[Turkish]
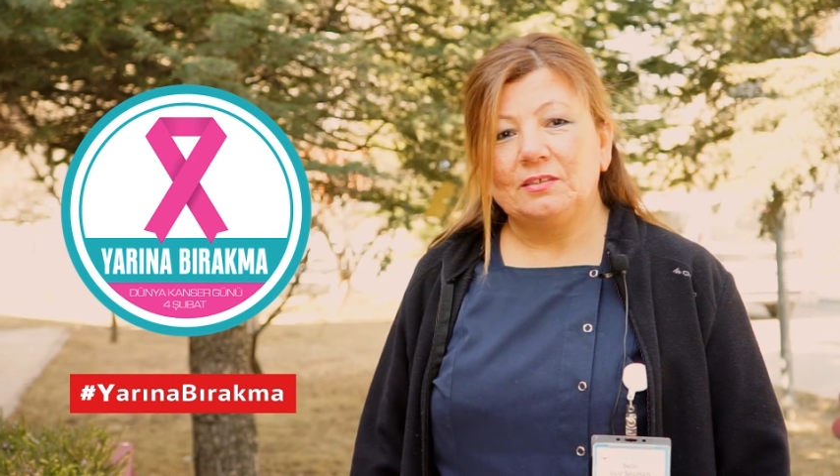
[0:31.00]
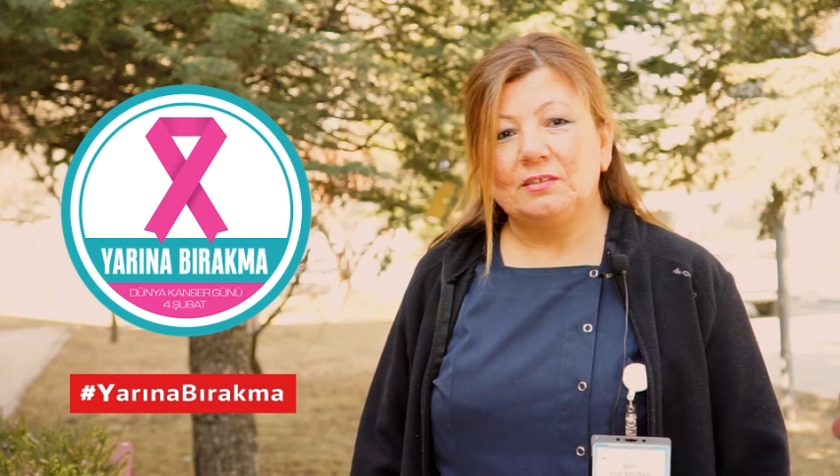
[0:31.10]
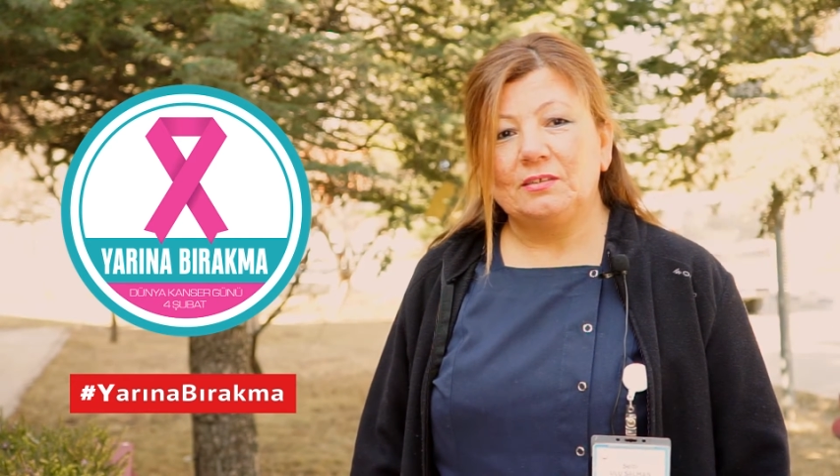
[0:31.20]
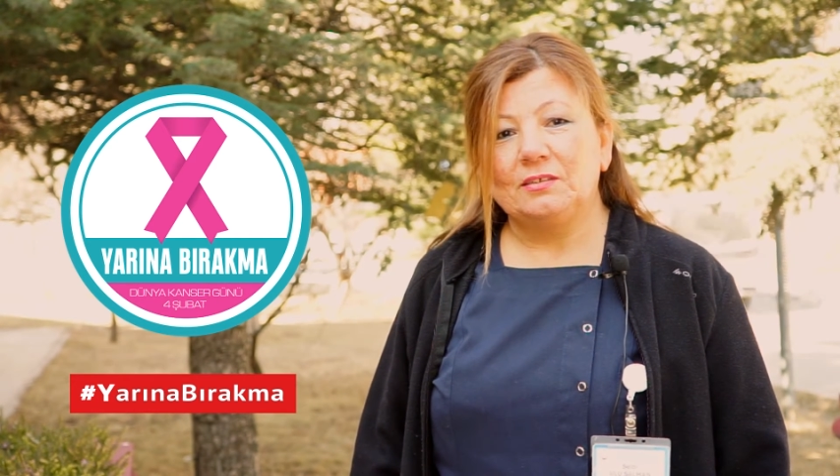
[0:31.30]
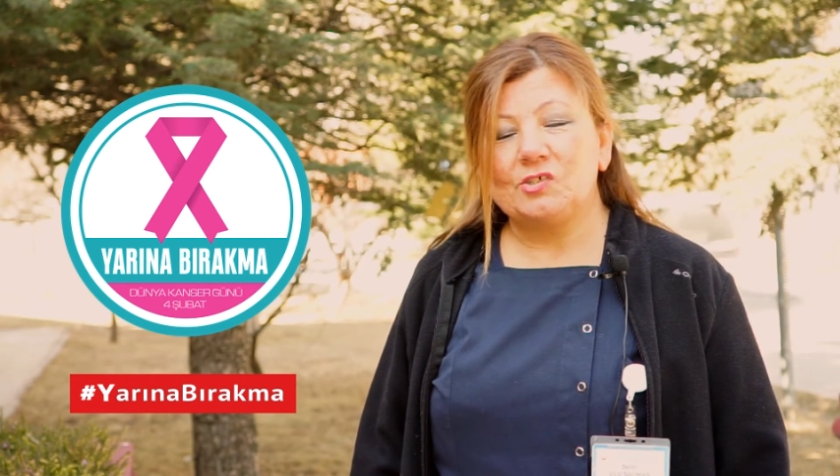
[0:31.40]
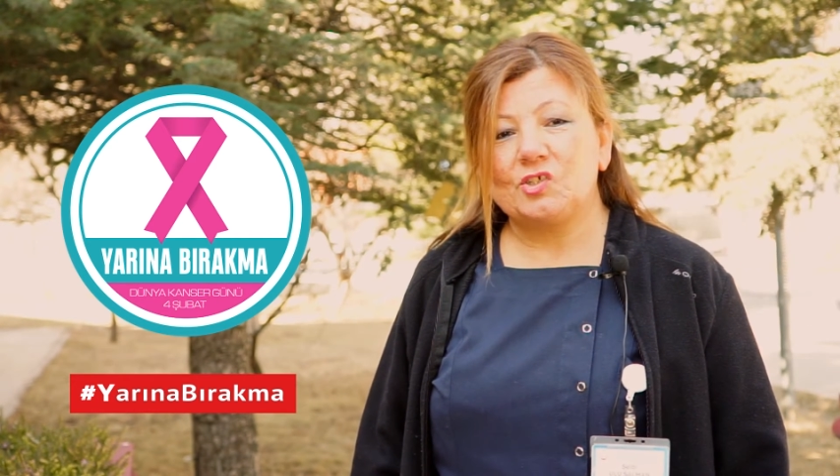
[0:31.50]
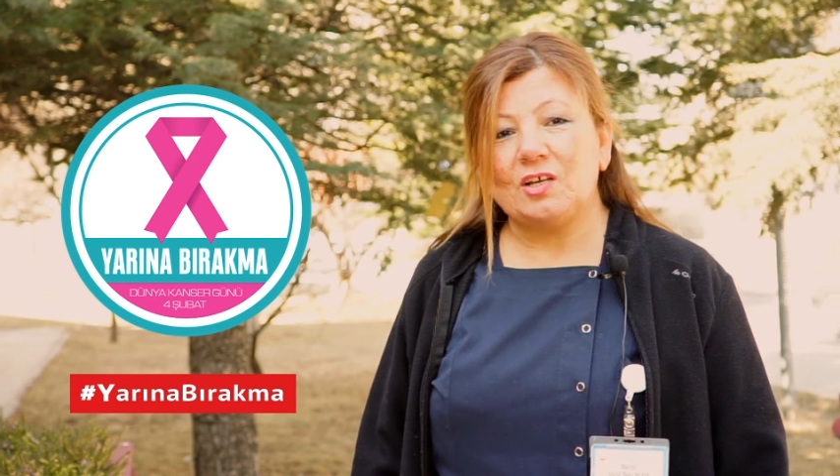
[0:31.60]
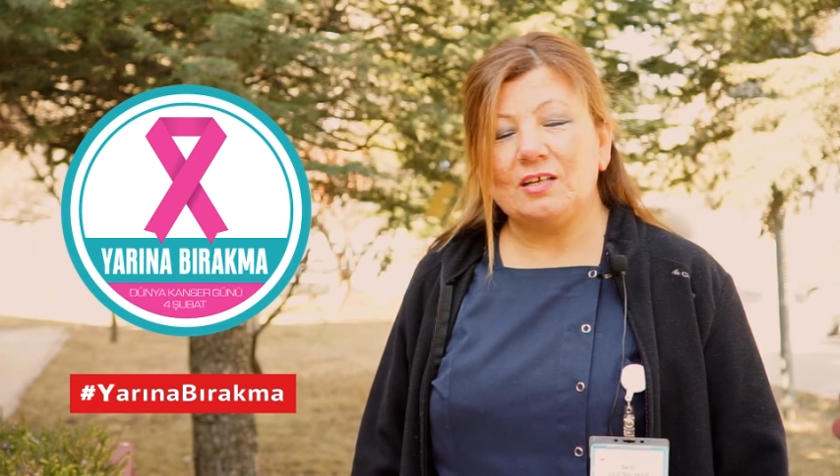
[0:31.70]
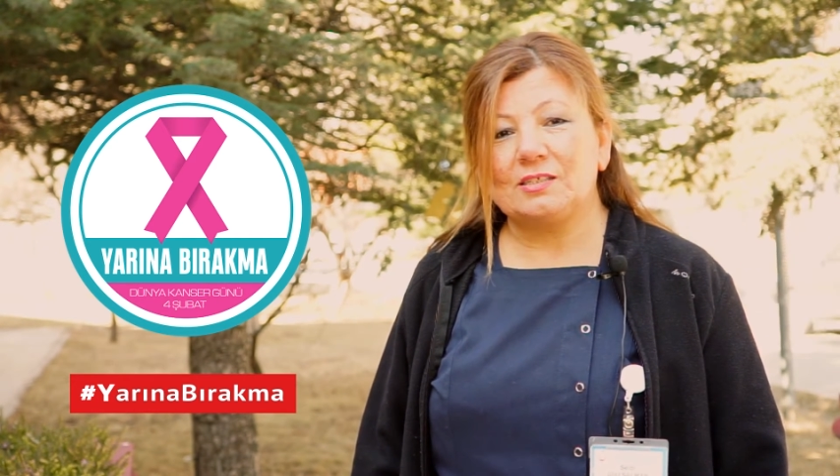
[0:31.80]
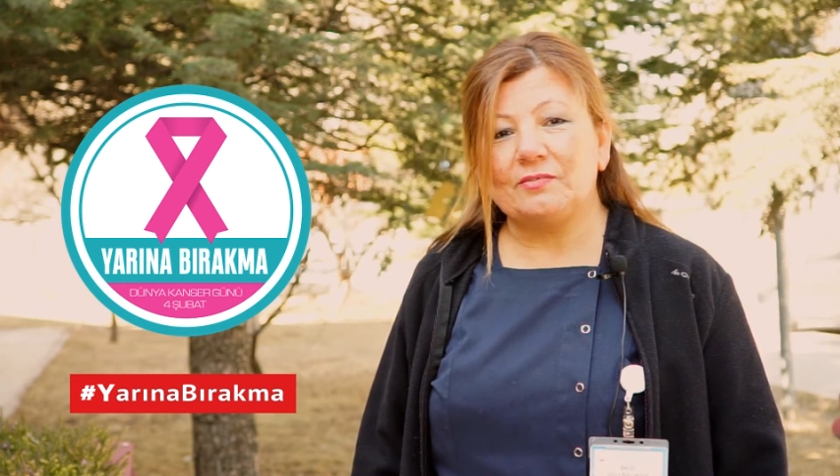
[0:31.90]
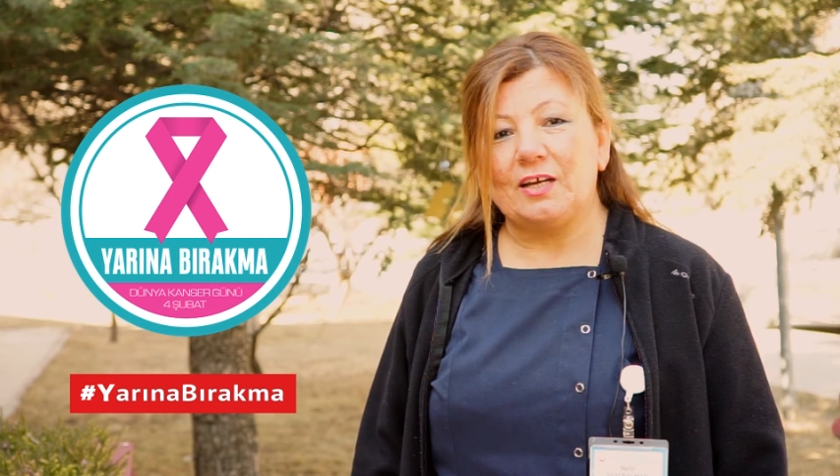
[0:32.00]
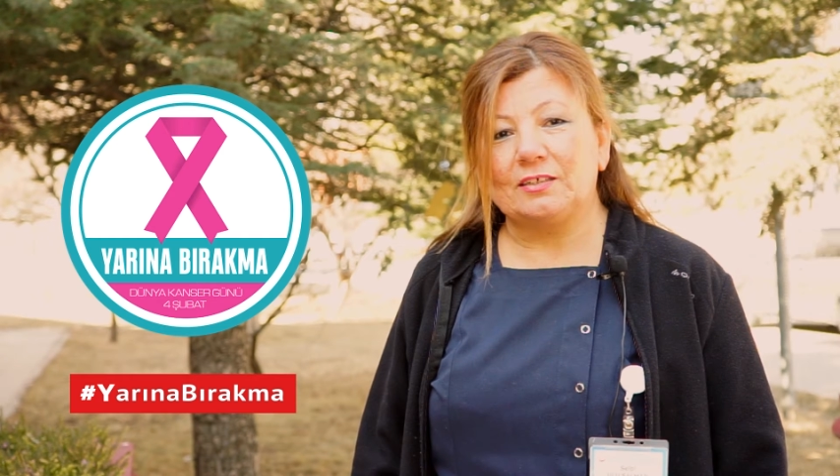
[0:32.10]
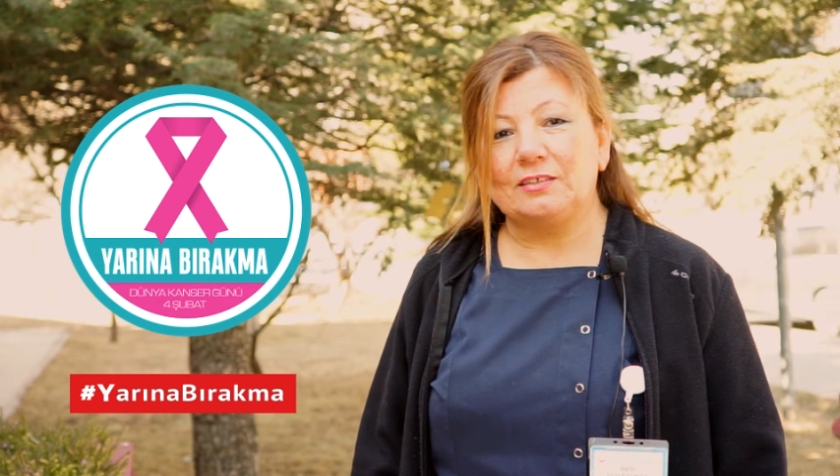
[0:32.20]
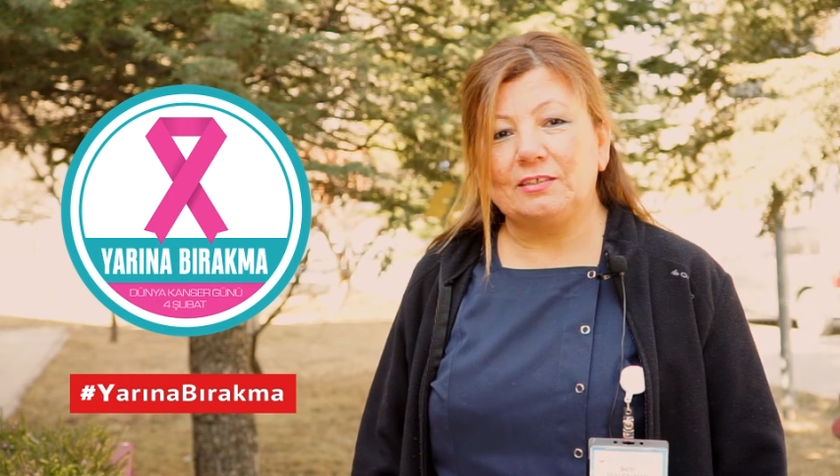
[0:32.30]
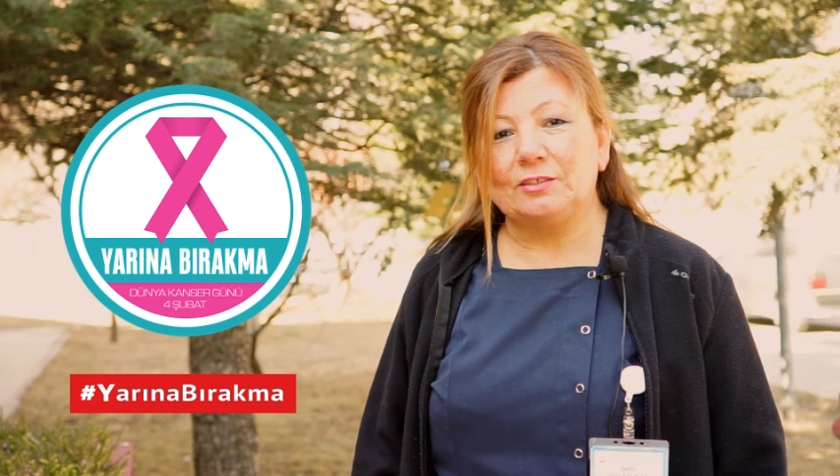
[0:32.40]
e, şans
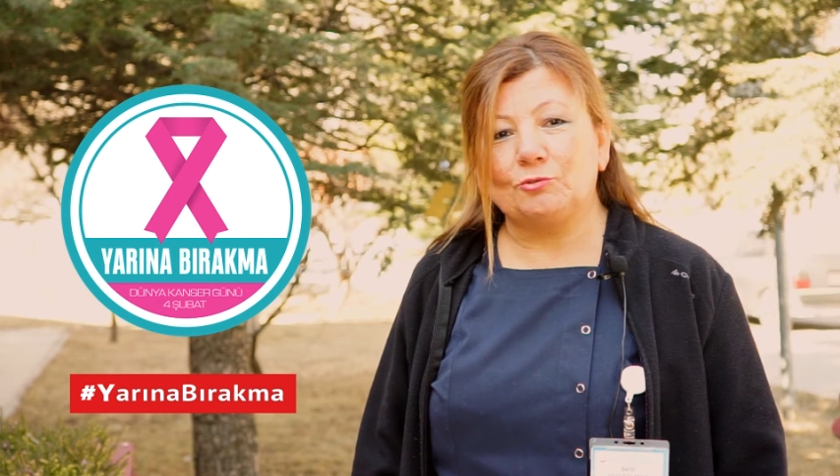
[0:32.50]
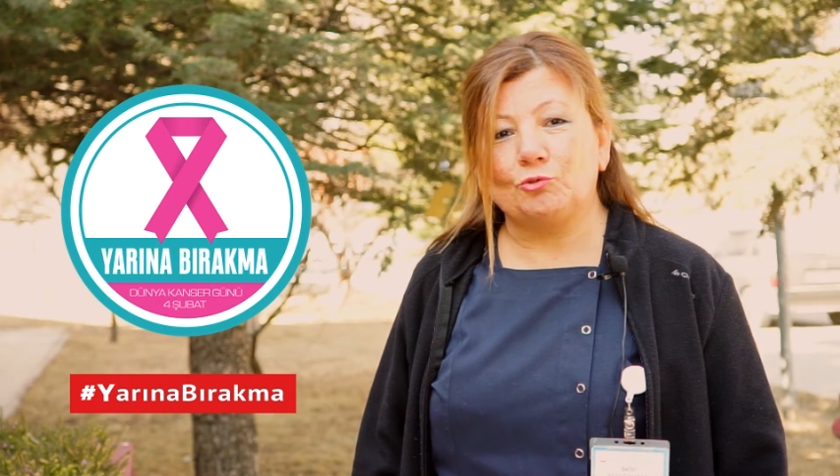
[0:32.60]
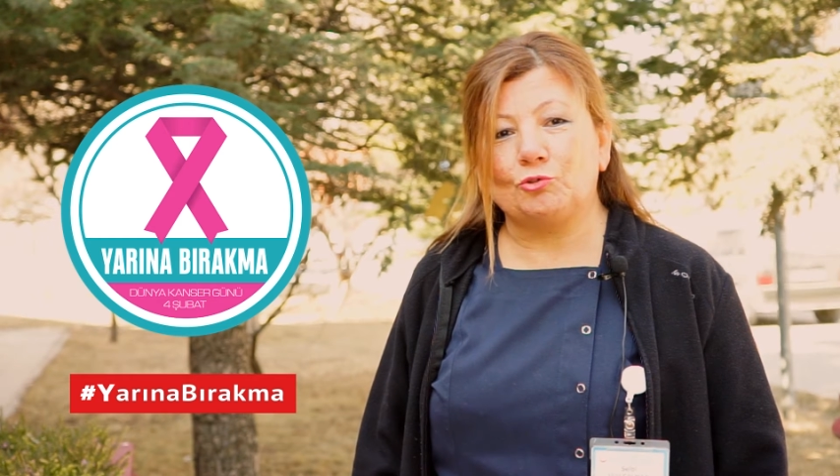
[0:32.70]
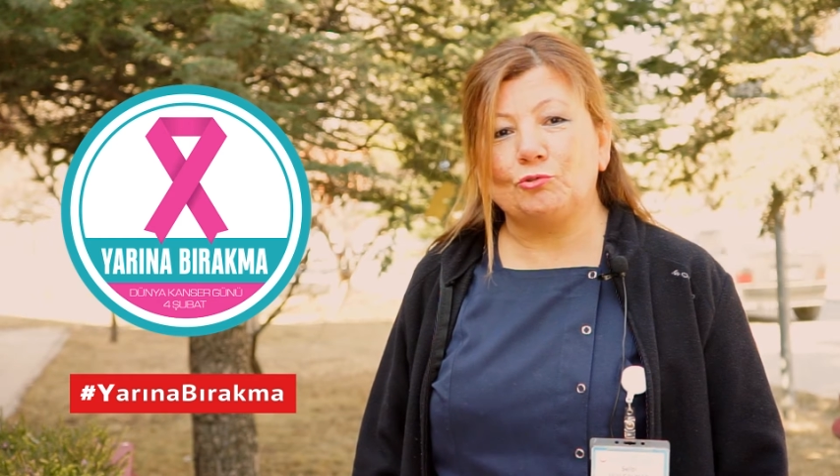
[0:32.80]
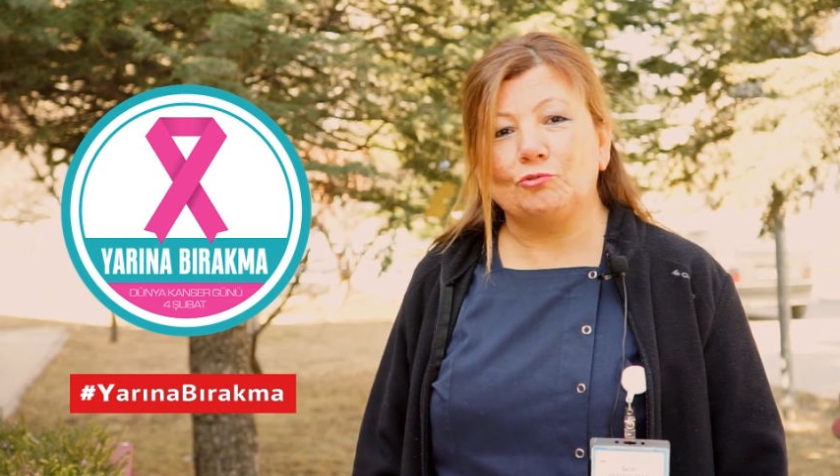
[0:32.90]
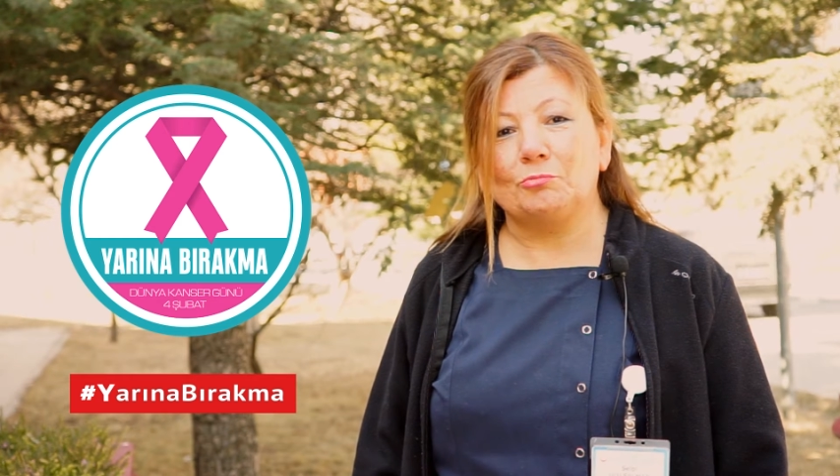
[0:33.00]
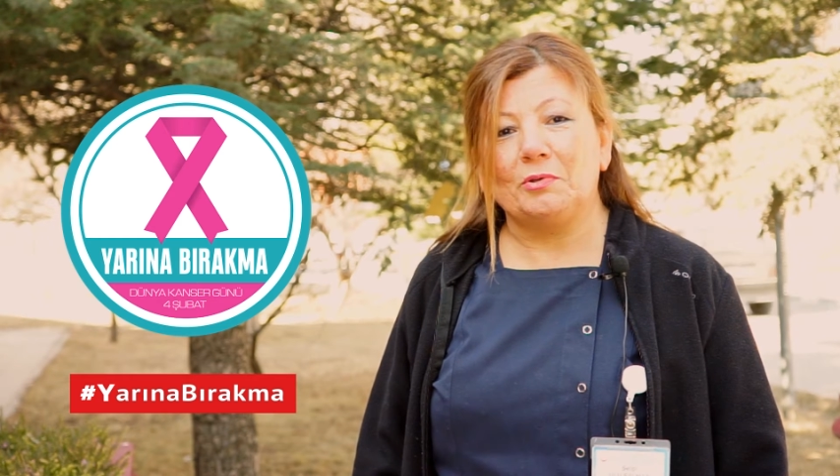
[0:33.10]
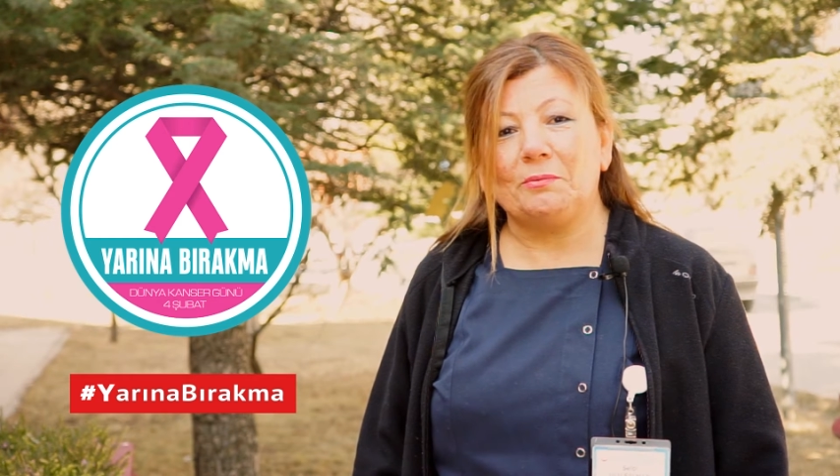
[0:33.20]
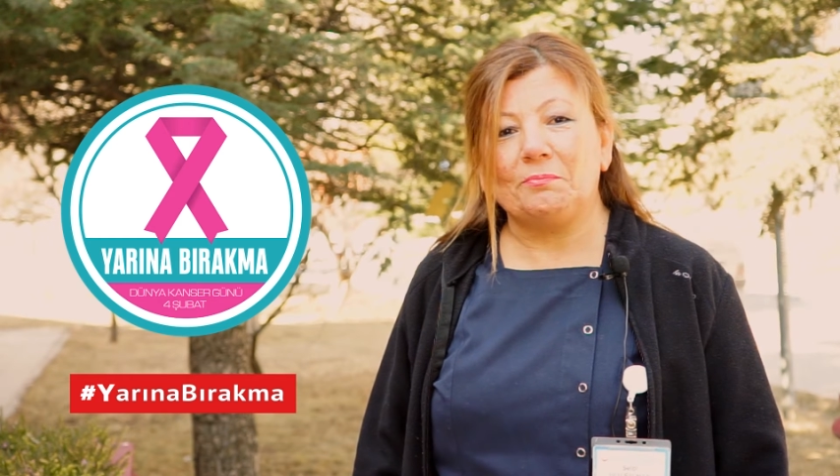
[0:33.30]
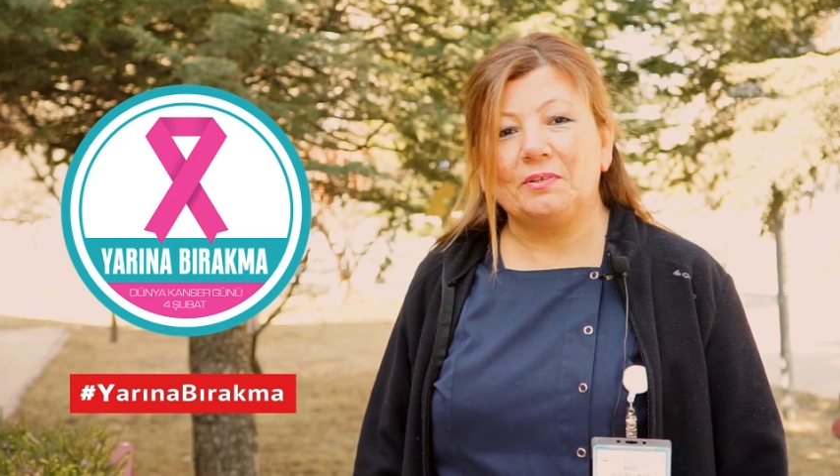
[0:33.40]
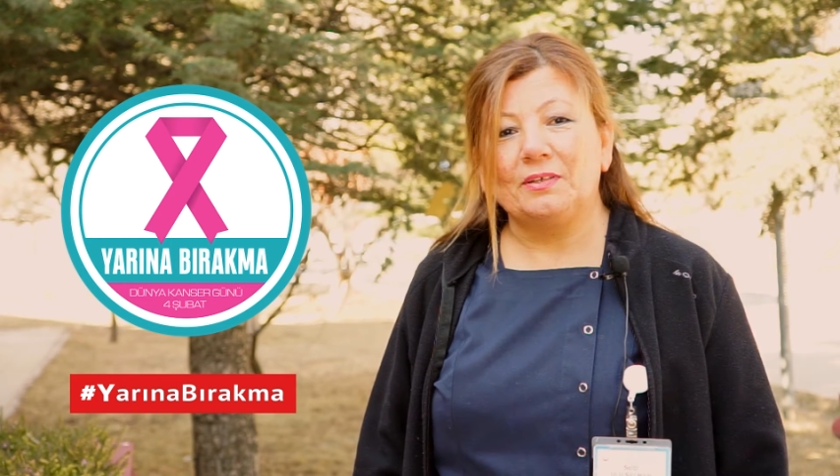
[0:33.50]
verdiğini düşündüm hep.